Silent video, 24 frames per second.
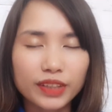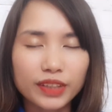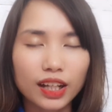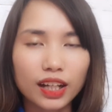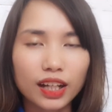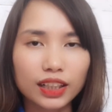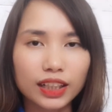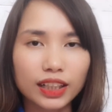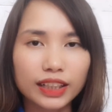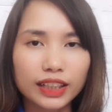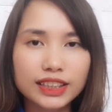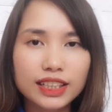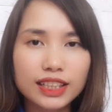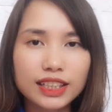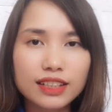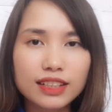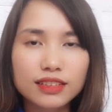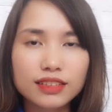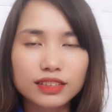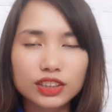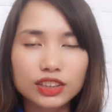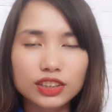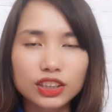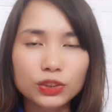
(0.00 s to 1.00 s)
à, cái chất
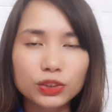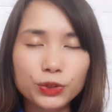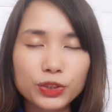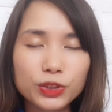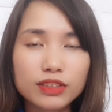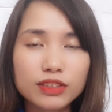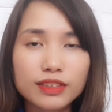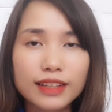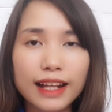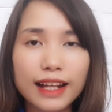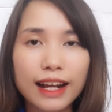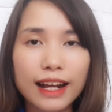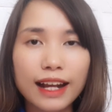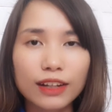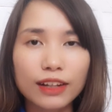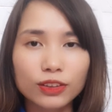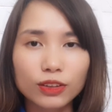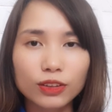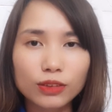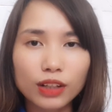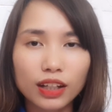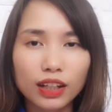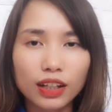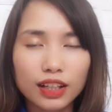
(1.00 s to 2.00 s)
lượng trứng nó như thế nào
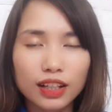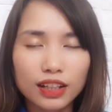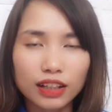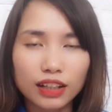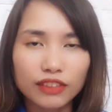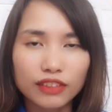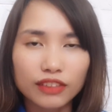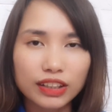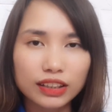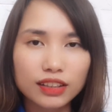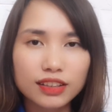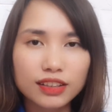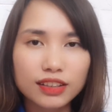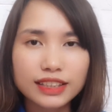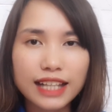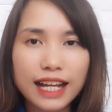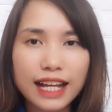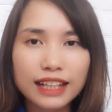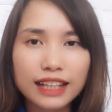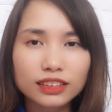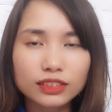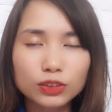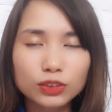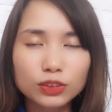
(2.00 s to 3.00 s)
đúng không ạ và thời
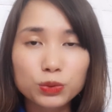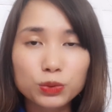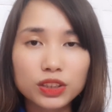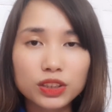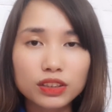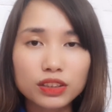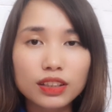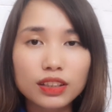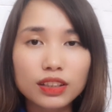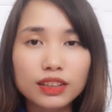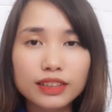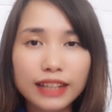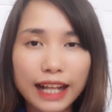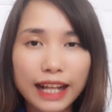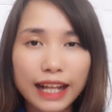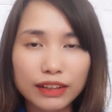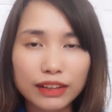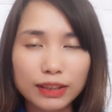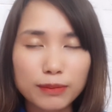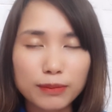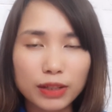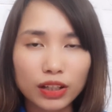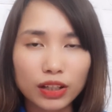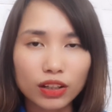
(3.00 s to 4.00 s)
gian dụng trứng là như thế
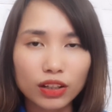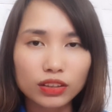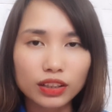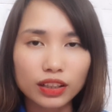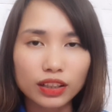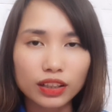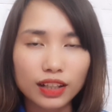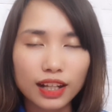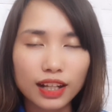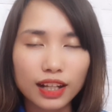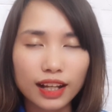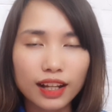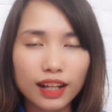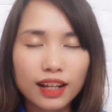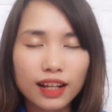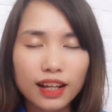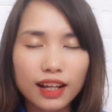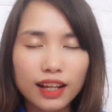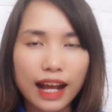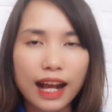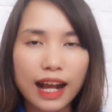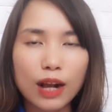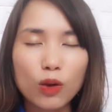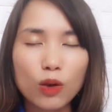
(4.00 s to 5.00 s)
nào để mình có thể là
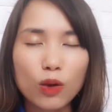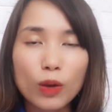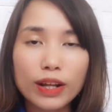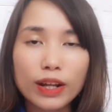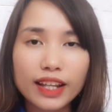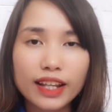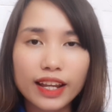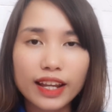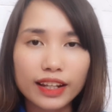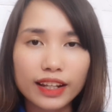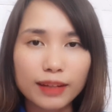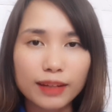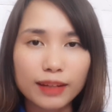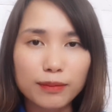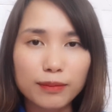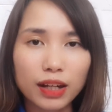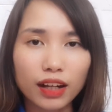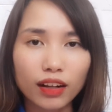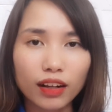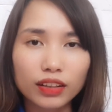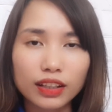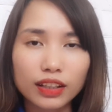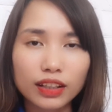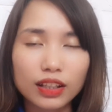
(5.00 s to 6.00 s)
à, quan hệ để
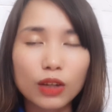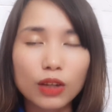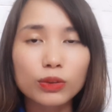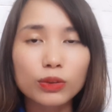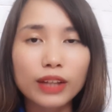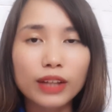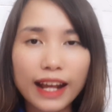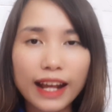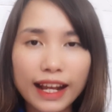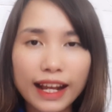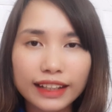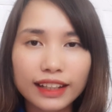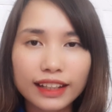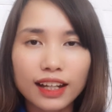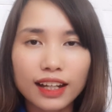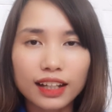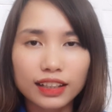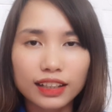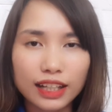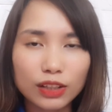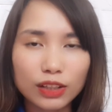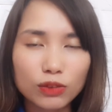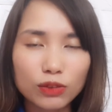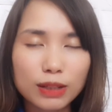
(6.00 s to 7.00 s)
mà có thể độc thai
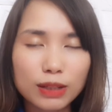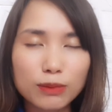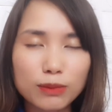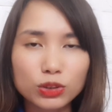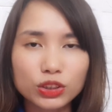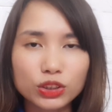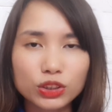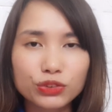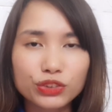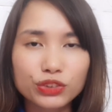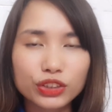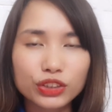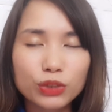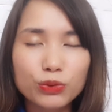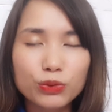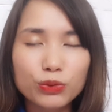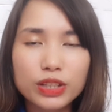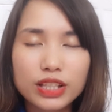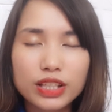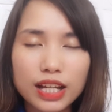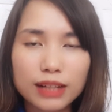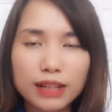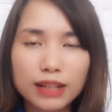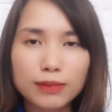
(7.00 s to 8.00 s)
đấy cũng là một trong những cái
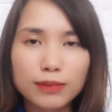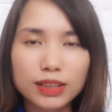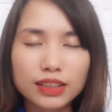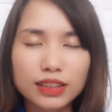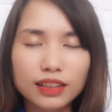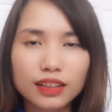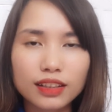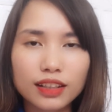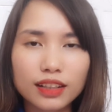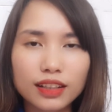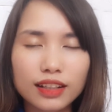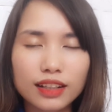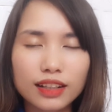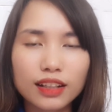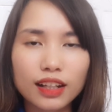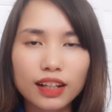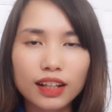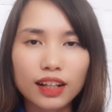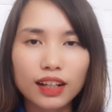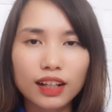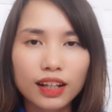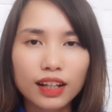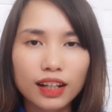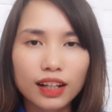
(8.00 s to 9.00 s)
nguyên nhân mà dẫn đến
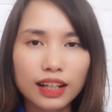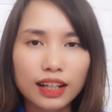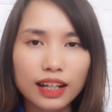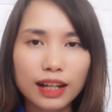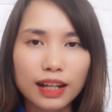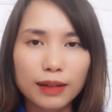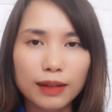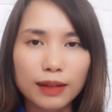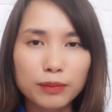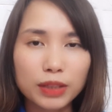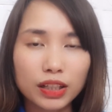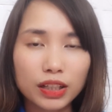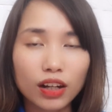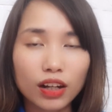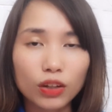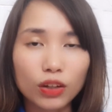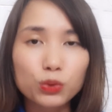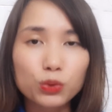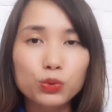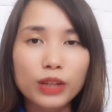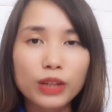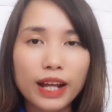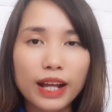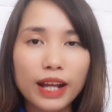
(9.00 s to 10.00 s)
là, là mình có
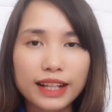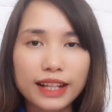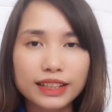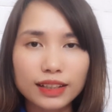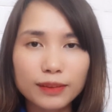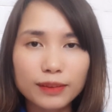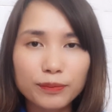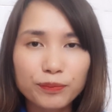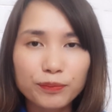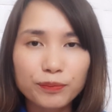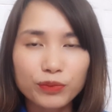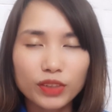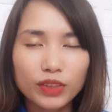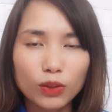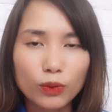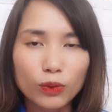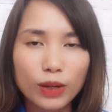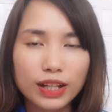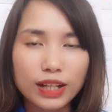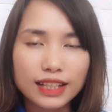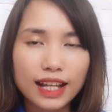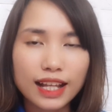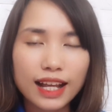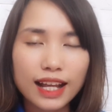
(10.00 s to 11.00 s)
thụ thai nhá
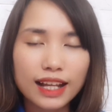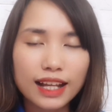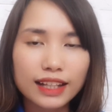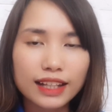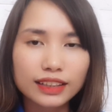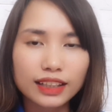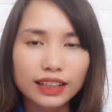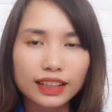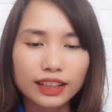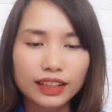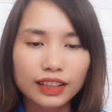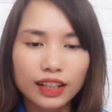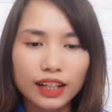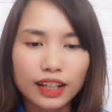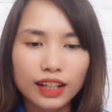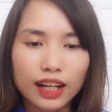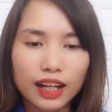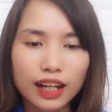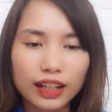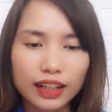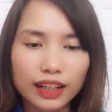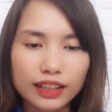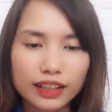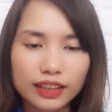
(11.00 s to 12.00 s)
ngoài ra ấy, thì
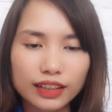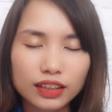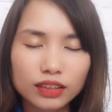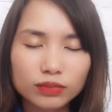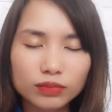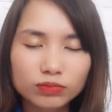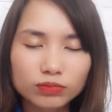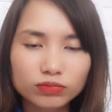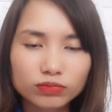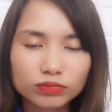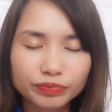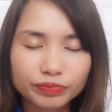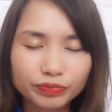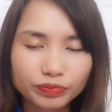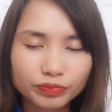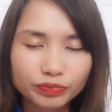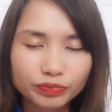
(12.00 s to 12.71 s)
À, cái um,